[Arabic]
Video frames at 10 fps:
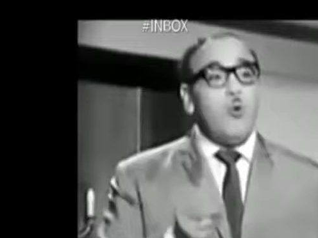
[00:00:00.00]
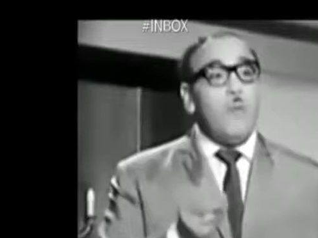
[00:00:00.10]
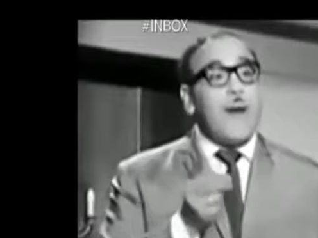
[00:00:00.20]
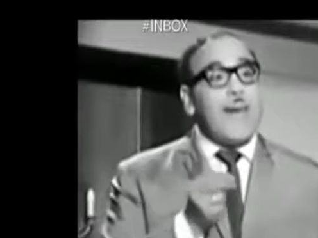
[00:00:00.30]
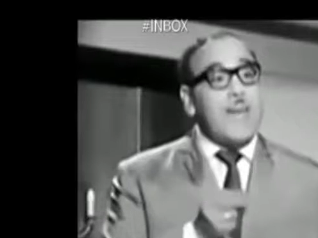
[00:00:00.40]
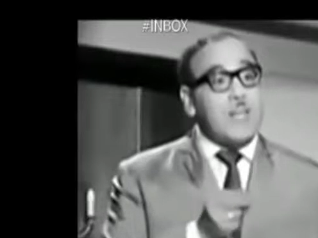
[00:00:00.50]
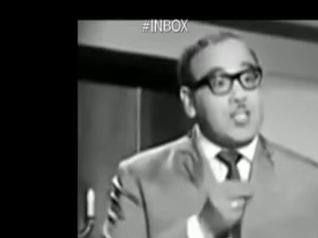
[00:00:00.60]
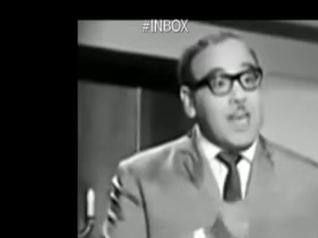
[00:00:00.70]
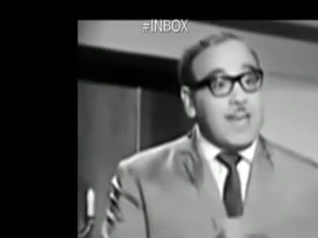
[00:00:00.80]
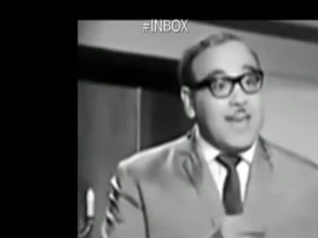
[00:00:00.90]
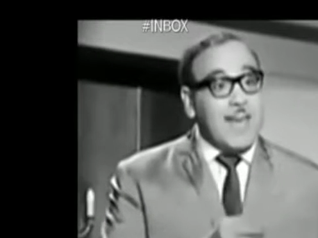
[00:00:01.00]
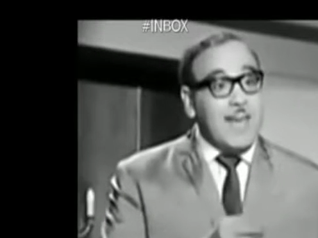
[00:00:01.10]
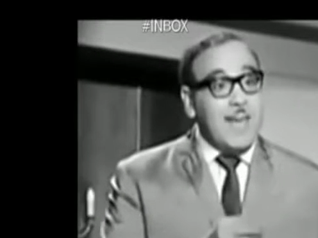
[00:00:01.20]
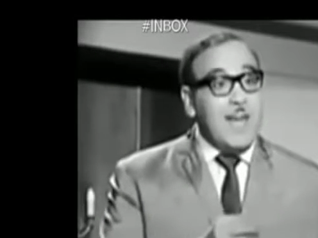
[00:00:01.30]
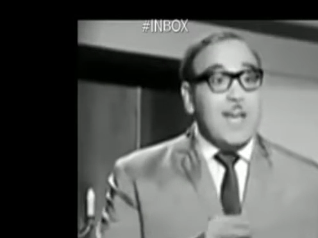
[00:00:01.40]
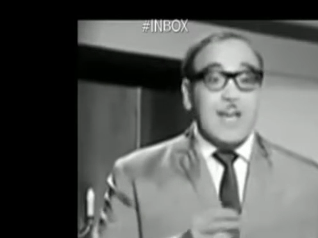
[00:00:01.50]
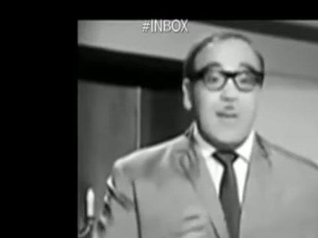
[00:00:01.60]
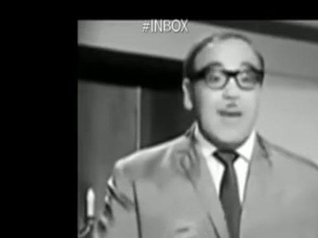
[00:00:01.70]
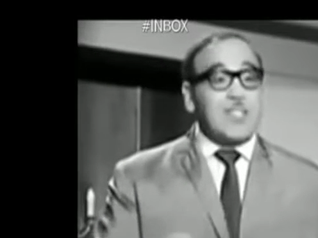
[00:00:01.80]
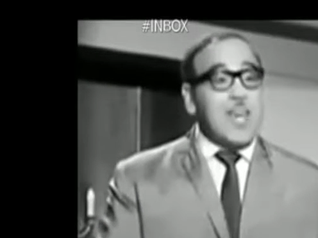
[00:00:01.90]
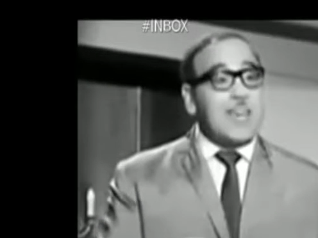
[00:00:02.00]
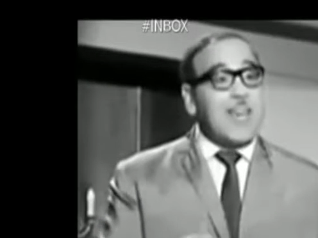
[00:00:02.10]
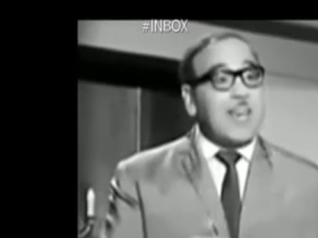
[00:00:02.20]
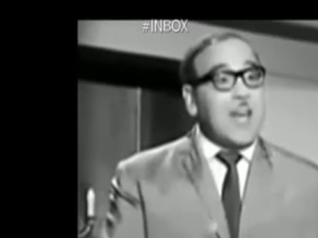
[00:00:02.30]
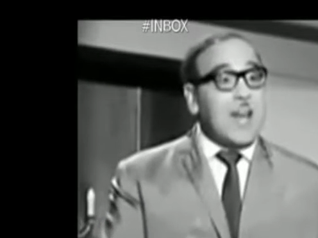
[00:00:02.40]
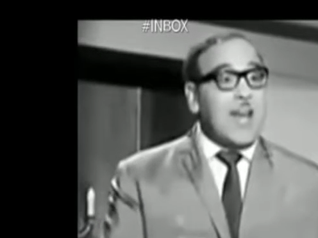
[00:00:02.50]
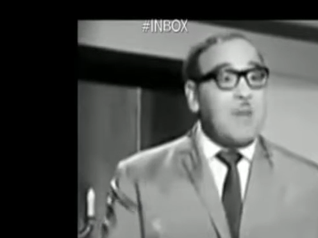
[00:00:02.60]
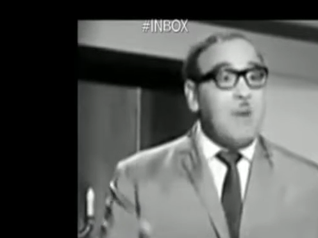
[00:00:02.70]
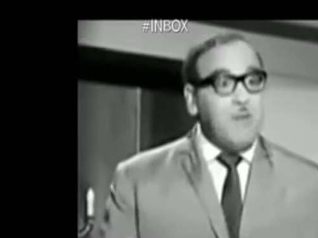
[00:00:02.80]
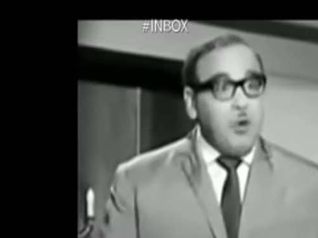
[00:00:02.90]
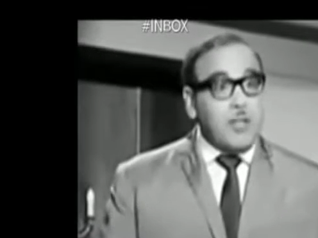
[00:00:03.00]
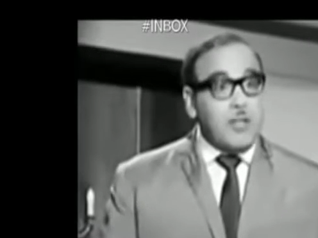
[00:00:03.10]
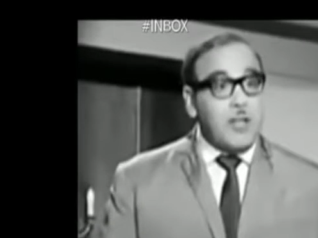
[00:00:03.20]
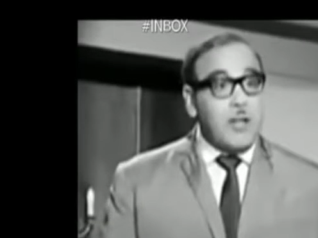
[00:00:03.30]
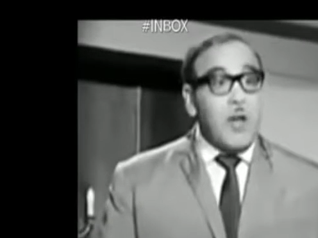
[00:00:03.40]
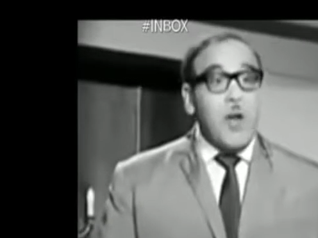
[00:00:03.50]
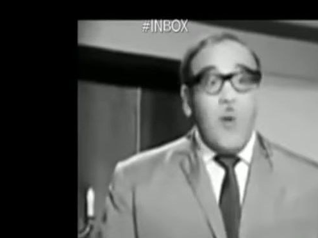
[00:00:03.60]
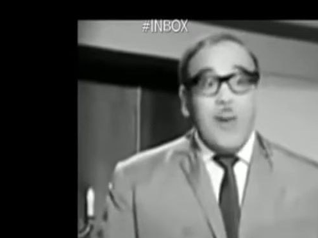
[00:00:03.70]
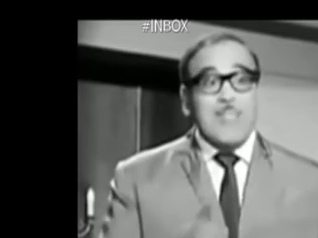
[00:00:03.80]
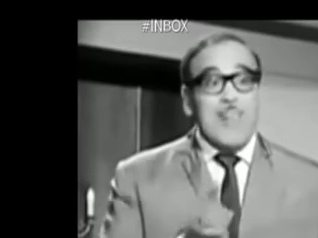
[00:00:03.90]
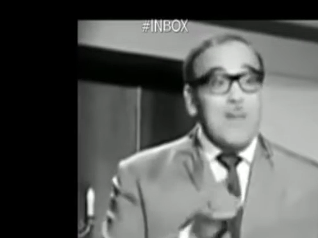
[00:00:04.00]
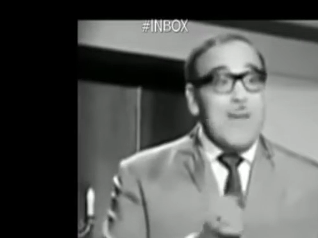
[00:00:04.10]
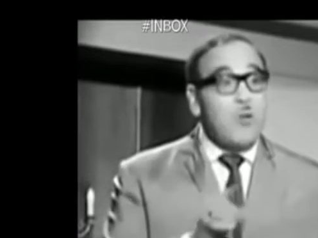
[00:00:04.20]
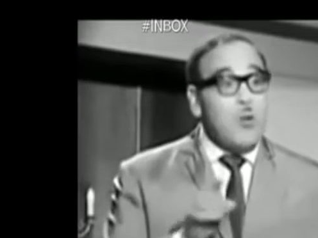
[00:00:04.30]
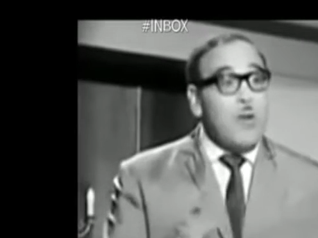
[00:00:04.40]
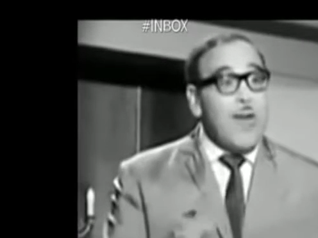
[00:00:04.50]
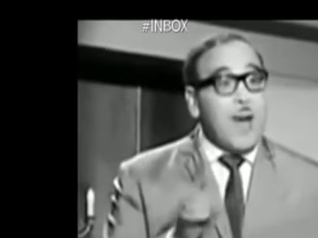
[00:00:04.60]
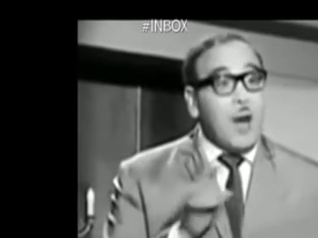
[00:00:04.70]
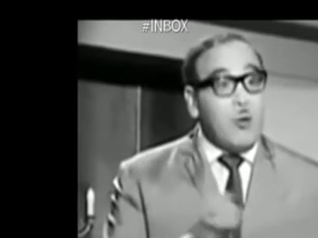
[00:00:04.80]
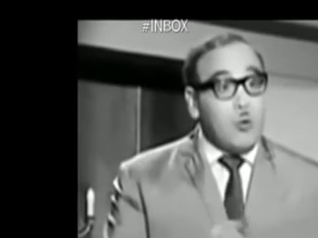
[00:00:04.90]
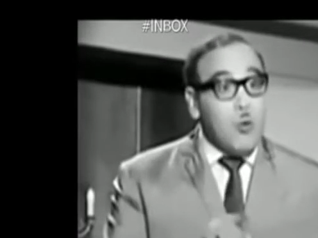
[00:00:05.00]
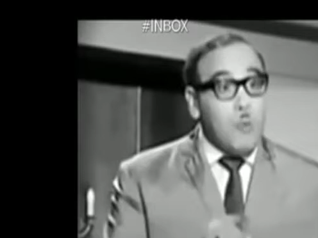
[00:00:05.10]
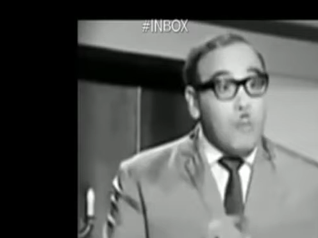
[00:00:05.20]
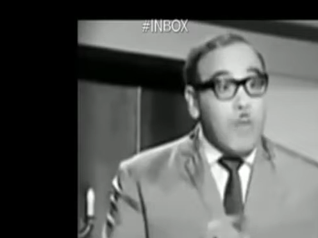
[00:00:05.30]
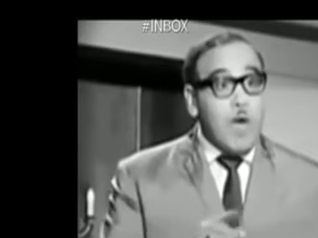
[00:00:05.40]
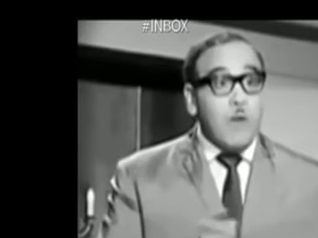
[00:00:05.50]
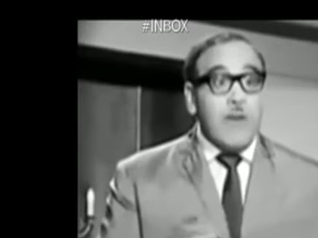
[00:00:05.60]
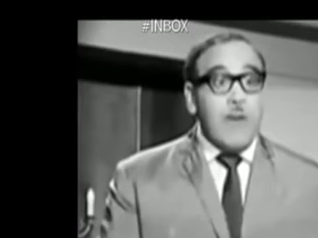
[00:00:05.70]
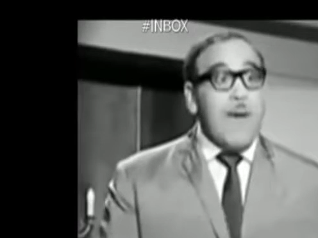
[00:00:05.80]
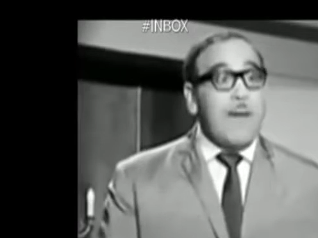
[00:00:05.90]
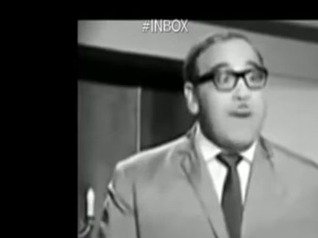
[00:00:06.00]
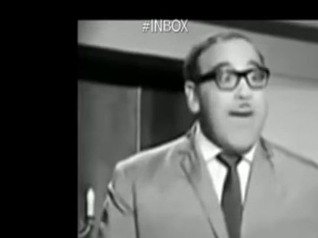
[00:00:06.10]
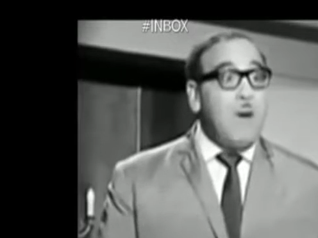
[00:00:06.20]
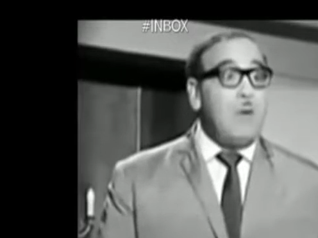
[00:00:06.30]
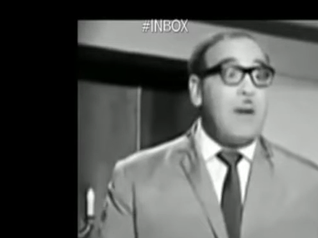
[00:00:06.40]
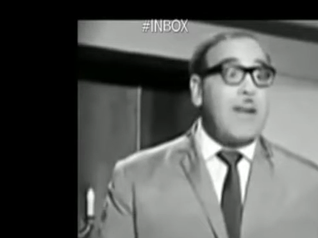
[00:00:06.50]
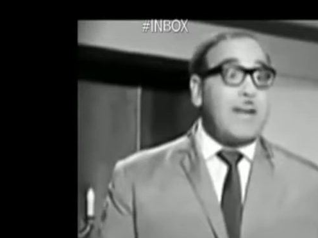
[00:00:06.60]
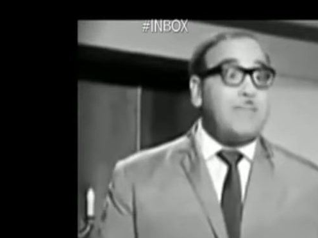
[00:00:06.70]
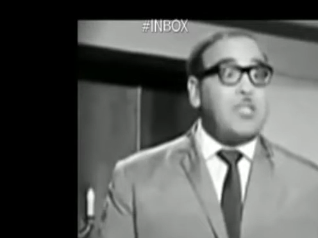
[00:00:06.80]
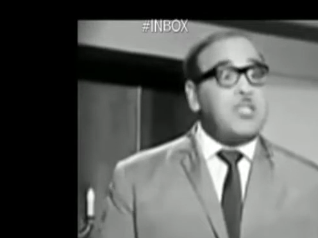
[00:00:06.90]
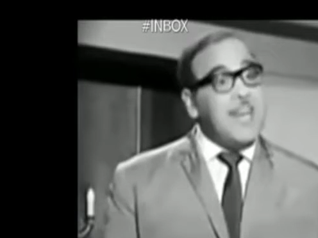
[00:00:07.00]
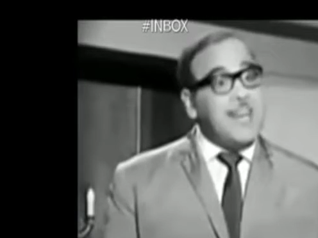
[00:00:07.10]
كمان المسرح كان من اقوى الاماكن اللي قدمها آه، الفنان الكبير حسن مصطفى طبعا بتلقائيته